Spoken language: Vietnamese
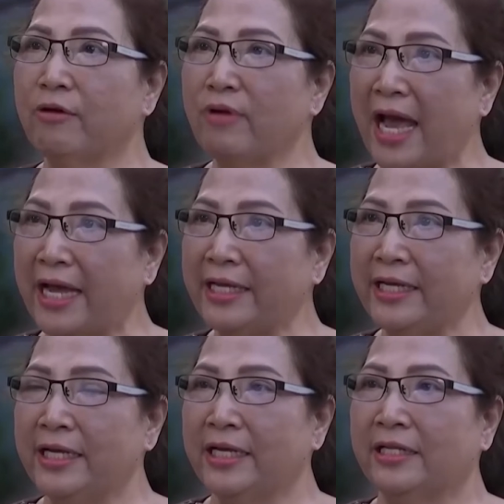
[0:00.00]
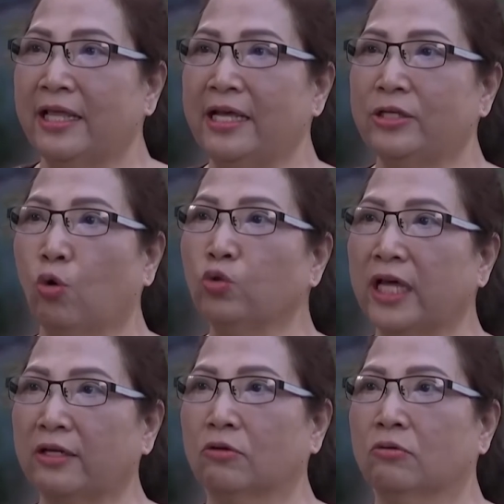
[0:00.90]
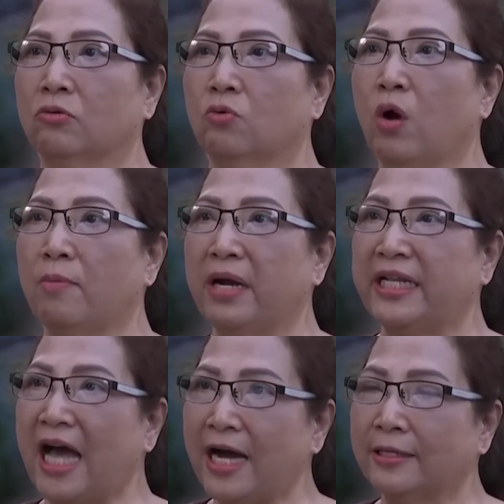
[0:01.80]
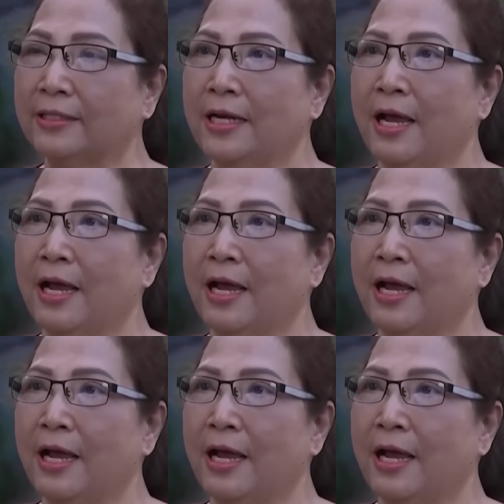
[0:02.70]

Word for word: nại thì Chủ tịch quận Bình Tân